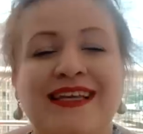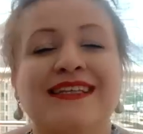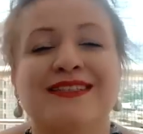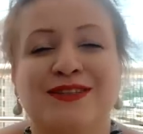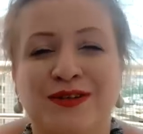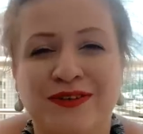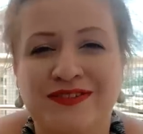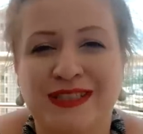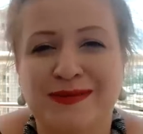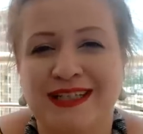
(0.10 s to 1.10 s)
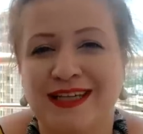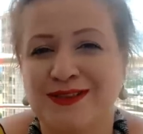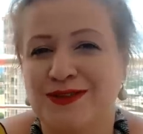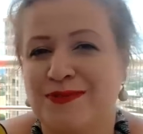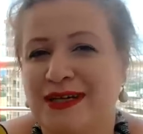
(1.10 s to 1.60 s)
И снова всем
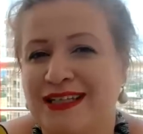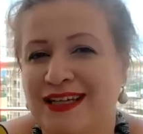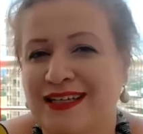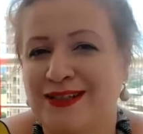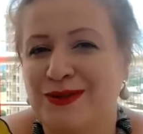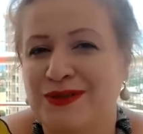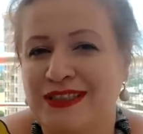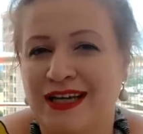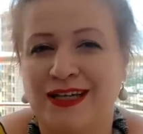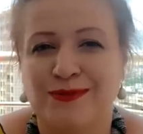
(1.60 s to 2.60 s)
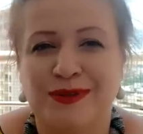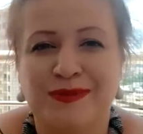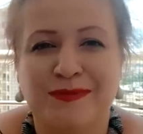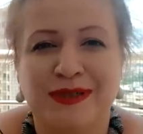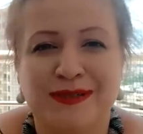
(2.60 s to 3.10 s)
здравствуйте, мои дорогие друзья,
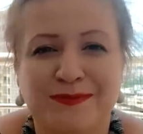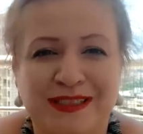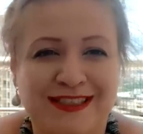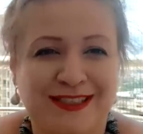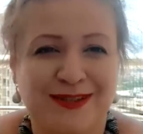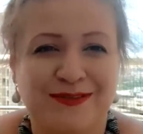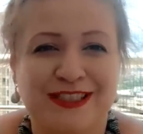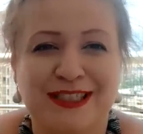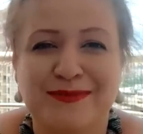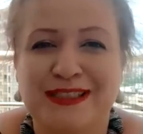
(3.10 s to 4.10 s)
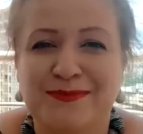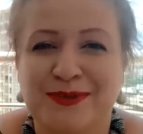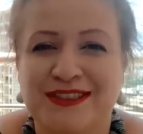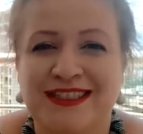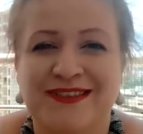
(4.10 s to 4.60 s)
любимые подписчики, уважаемые
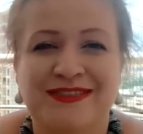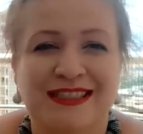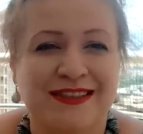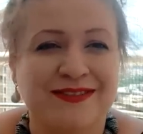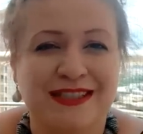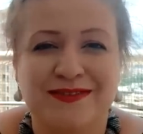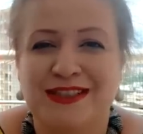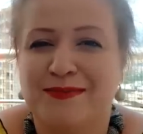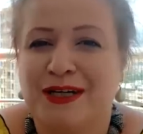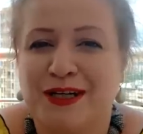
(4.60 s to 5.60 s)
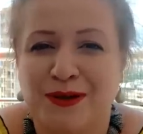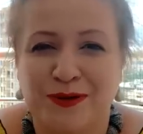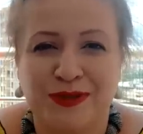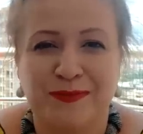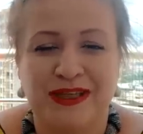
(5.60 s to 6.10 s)
спонсоры, всем-всем-всем
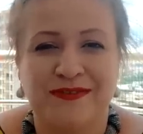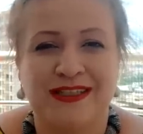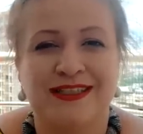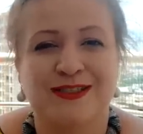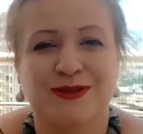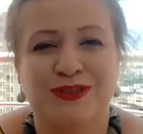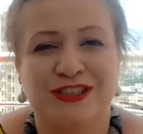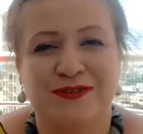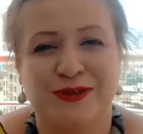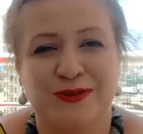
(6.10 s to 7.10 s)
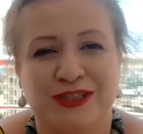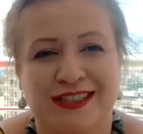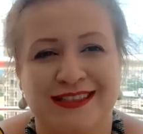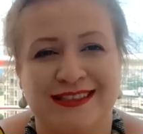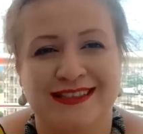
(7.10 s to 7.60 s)
огромный привет из солнечного
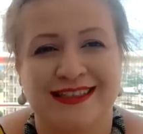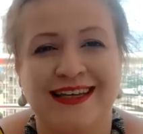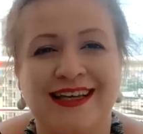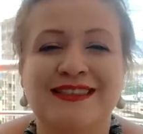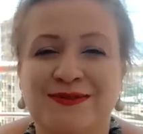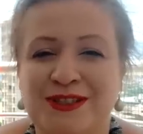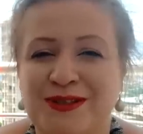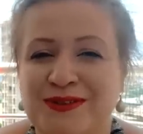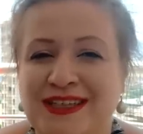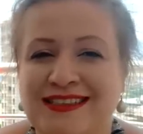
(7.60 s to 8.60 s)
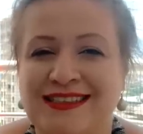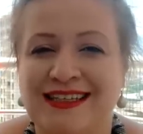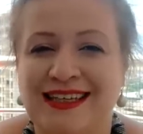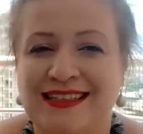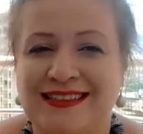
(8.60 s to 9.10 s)
Кушадосы. Сегодня у нас
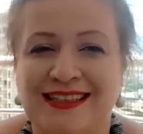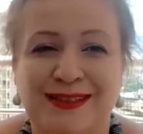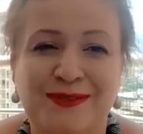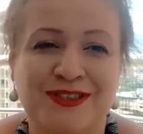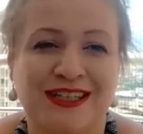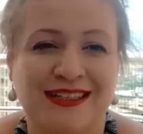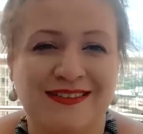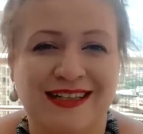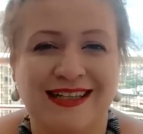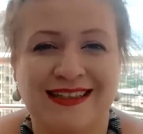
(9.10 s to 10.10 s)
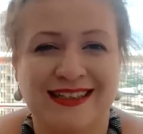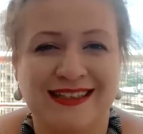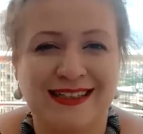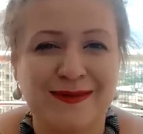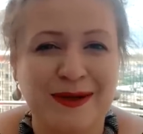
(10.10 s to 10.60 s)
интересная, немножко развлекательная
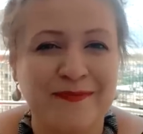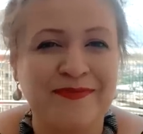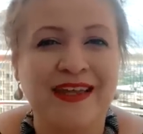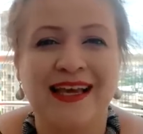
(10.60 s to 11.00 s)
тема,